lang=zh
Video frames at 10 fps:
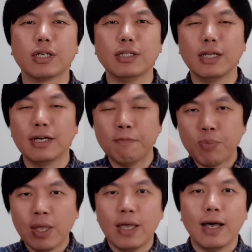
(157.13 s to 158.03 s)
跟那个
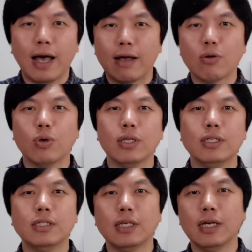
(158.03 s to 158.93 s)
韩国的
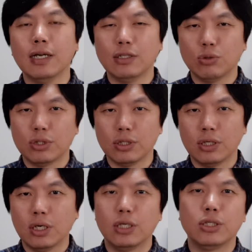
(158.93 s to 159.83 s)
一些就
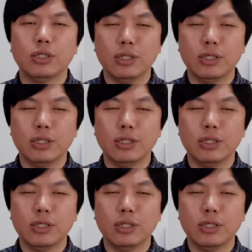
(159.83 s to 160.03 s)
是